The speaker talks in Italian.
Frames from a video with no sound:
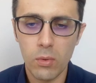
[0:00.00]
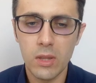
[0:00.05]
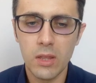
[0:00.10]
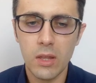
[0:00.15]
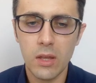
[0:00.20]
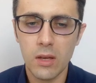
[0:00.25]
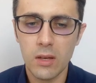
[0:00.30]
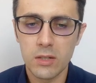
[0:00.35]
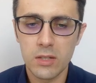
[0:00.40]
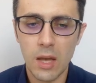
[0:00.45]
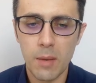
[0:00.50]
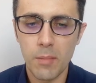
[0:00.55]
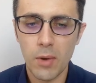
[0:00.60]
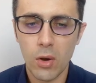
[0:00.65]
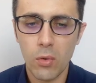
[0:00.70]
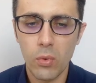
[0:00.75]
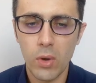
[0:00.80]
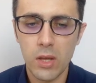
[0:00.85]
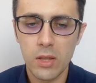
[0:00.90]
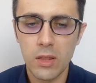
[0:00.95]
Quindi
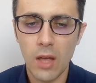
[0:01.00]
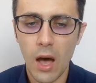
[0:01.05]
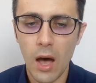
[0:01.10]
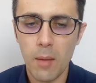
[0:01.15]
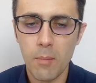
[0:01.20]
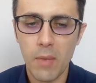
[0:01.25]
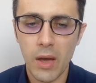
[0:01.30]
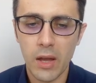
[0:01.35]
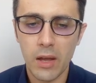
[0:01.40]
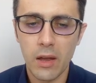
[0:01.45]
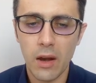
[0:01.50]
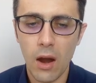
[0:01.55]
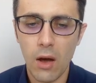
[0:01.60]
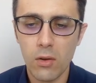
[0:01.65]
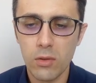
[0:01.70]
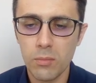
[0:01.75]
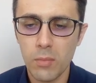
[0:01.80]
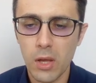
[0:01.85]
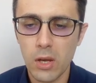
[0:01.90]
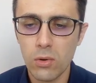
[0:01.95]
sempre qui da
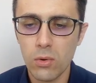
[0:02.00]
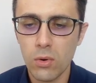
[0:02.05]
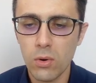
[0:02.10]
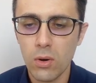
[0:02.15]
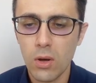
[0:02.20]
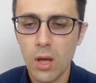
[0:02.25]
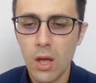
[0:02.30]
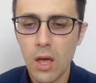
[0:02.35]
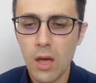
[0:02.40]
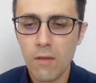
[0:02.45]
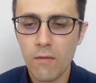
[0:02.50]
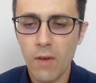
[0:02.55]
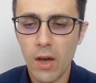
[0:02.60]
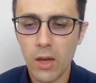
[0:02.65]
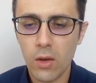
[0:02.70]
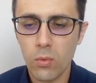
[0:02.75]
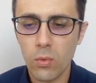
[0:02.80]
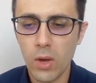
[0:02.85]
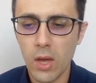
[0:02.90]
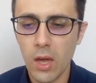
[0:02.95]
background menu
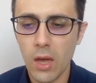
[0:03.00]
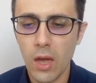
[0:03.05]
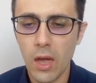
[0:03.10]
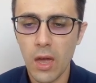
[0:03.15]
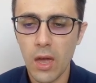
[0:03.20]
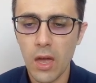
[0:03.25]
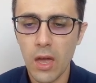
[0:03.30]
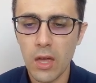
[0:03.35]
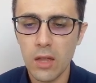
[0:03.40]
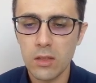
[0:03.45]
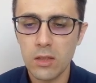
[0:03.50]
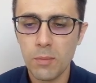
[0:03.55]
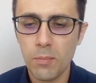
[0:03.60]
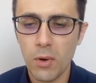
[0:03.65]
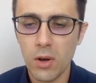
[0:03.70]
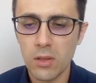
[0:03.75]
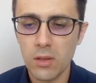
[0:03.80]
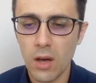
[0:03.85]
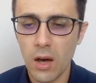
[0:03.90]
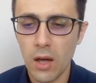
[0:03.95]
vai qui e ti
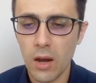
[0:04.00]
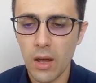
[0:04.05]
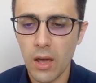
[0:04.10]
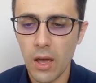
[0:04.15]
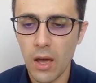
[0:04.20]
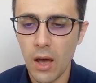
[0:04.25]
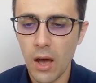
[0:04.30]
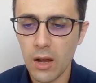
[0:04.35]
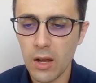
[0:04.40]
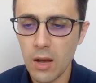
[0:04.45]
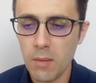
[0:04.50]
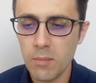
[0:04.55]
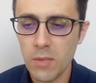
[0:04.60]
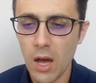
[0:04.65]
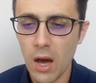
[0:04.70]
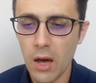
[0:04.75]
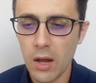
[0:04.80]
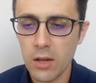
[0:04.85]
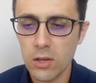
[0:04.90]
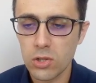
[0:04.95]
può andare a
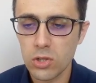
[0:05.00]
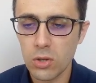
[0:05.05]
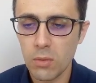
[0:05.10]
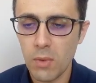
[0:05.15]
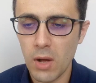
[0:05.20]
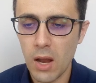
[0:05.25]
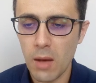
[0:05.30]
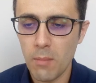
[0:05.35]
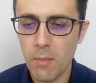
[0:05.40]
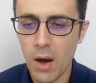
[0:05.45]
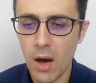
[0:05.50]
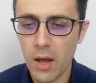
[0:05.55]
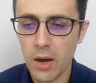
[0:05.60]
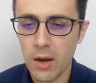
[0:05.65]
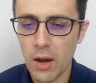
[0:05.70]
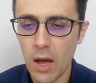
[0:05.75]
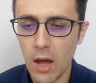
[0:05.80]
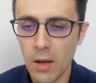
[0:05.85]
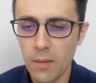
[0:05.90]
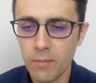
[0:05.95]
cambiare insomma la
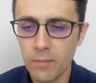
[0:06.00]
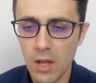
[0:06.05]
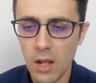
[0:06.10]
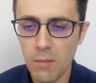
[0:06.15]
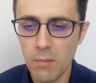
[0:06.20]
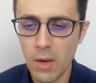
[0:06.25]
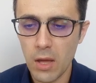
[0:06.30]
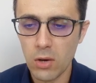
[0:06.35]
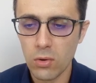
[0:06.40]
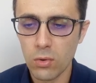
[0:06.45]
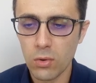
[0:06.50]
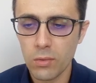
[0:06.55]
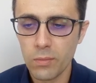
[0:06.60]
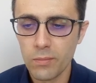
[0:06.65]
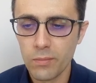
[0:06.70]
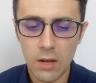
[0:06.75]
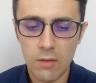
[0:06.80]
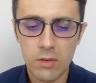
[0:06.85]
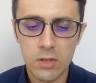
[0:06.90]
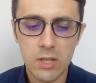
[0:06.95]
barra del menu
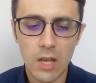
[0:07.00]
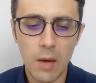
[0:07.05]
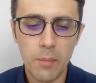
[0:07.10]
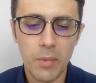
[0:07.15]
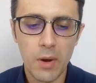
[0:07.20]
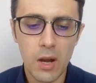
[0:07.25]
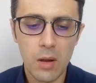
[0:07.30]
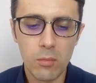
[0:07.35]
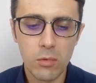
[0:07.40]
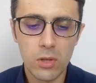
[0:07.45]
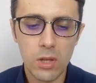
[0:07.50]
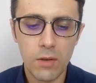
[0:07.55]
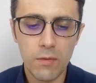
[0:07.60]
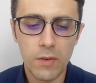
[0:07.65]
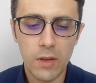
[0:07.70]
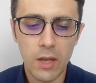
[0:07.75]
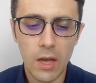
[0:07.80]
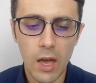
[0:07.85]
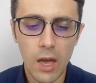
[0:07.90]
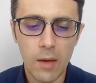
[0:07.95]
salvi sempre le
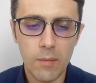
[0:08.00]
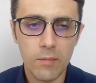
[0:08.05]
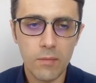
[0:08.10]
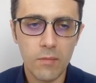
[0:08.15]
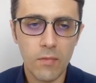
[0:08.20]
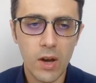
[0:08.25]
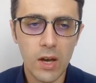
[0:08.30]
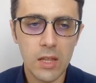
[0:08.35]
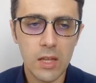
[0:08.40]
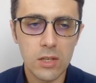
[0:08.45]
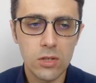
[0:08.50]
modifiche vai